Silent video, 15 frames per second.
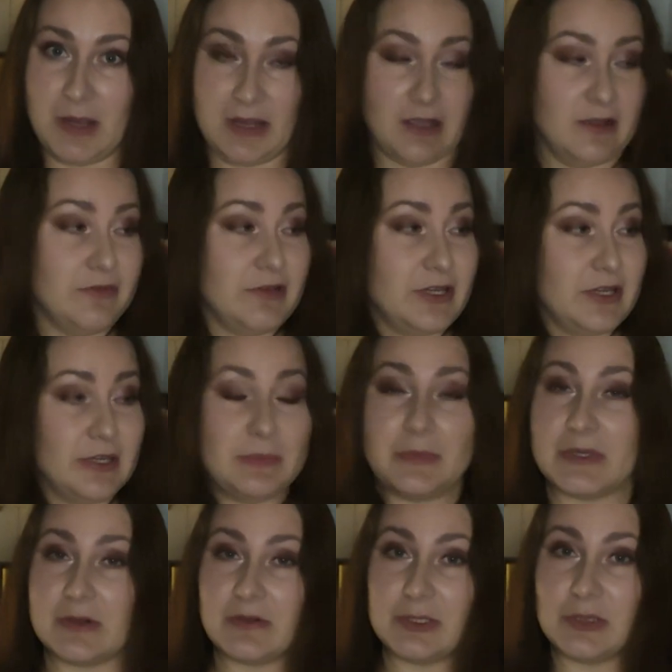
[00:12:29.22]
МакЭфри,
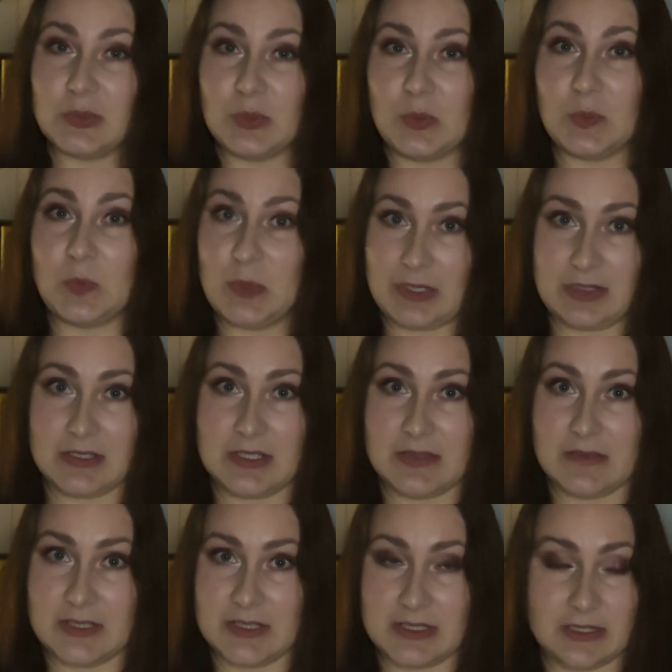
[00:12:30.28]
первый том
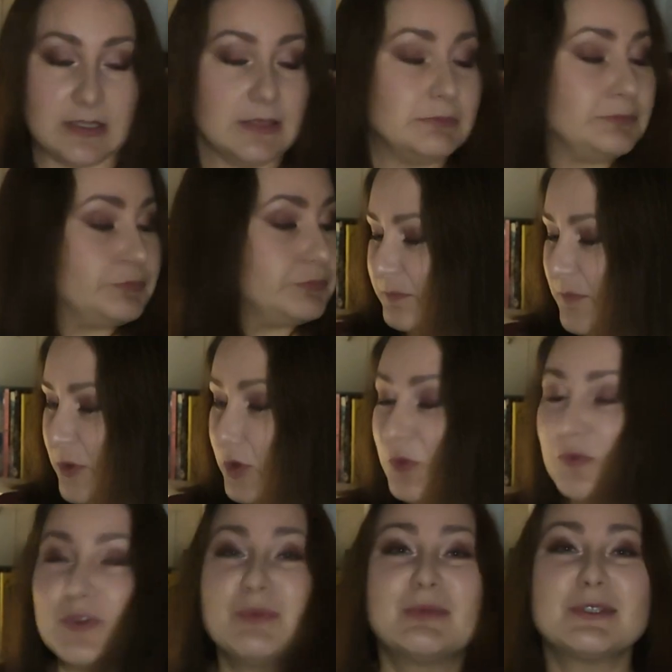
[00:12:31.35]
пермского цикла, то
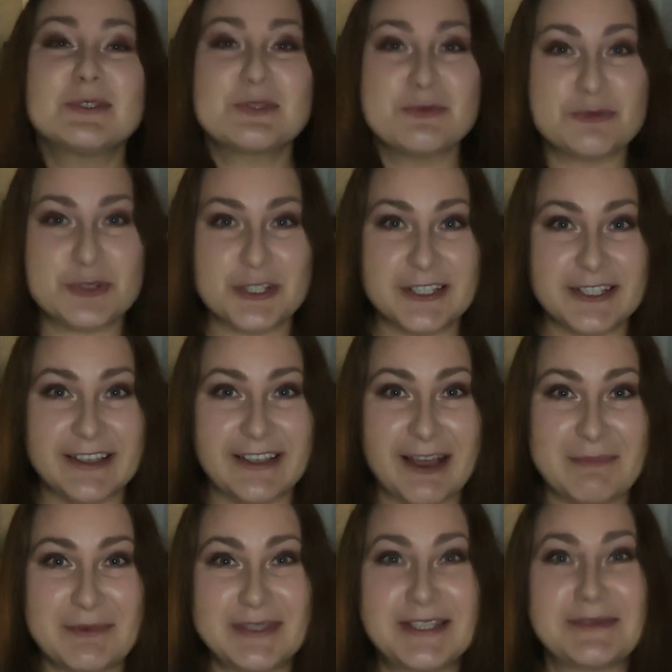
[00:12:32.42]
вы бы слушали
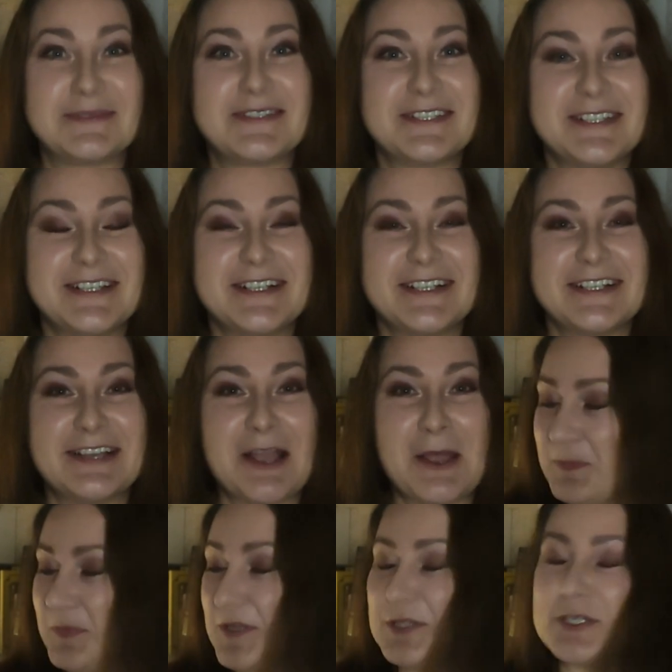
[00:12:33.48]
об этом цикле
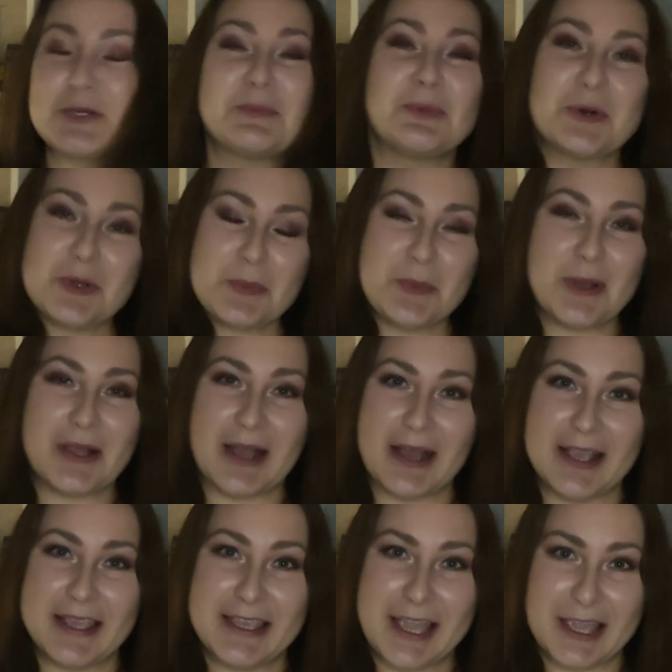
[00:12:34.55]
до тех пор,
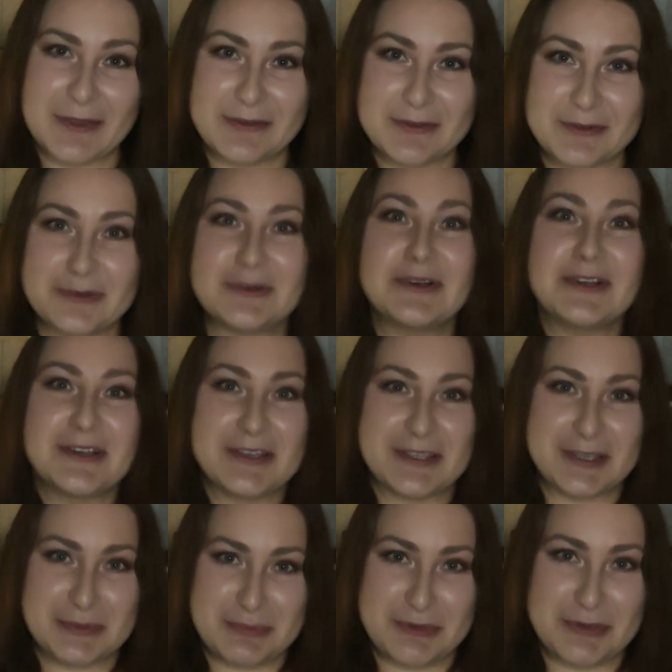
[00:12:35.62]
пока я его
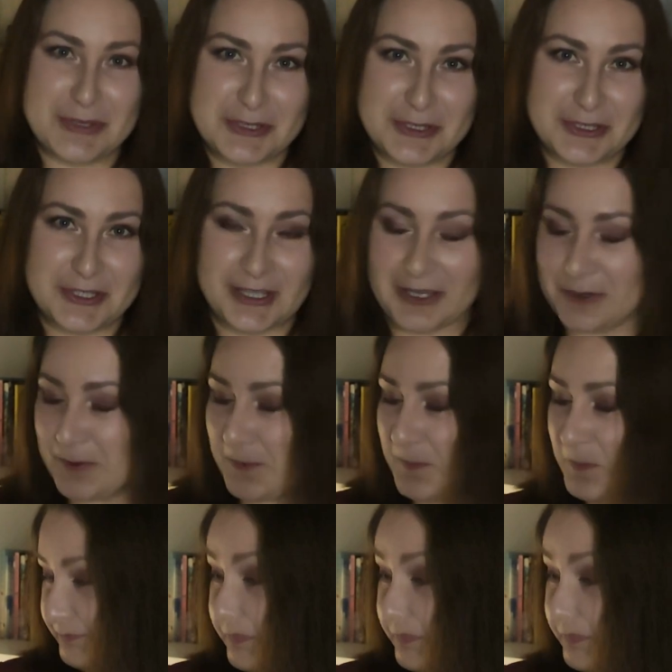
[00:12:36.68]
не перечитаю.